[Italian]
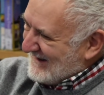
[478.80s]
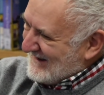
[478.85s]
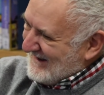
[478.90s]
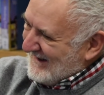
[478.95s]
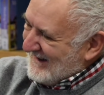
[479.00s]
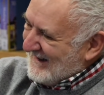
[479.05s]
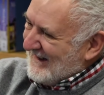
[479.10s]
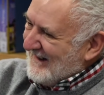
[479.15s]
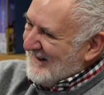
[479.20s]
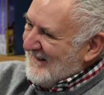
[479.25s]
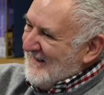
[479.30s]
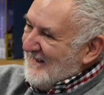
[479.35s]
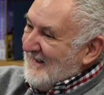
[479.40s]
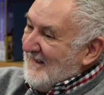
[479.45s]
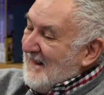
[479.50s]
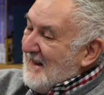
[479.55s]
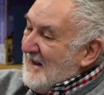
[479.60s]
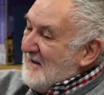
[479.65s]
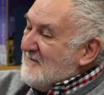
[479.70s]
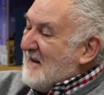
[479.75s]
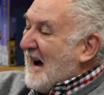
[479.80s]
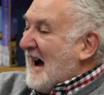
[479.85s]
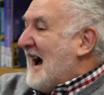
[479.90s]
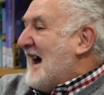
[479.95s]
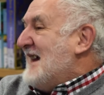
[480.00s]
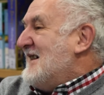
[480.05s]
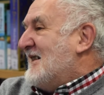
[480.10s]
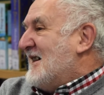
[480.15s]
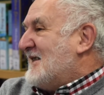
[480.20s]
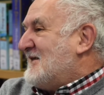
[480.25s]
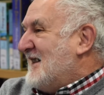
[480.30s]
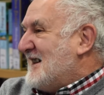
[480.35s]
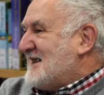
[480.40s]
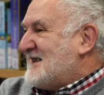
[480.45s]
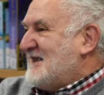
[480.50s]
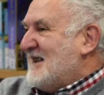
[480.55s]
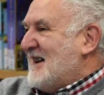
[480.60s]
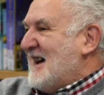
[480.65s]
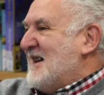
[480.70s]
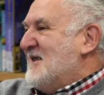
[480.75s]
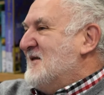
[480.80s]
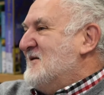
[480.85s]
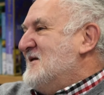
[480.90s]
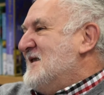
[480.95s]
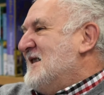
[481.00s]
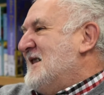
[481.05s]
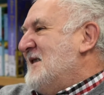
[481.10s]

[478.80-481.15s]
sì. meglio. Ma allora, questo è un